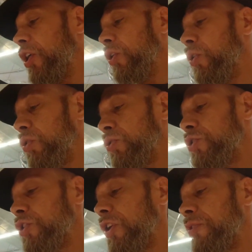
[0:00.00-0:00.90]

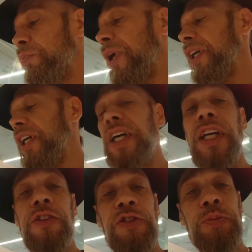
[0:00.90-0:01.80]
Und dann bei der
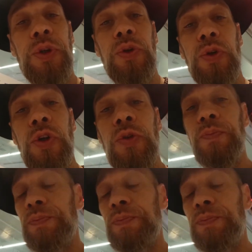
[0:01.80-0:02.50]
FPÖ.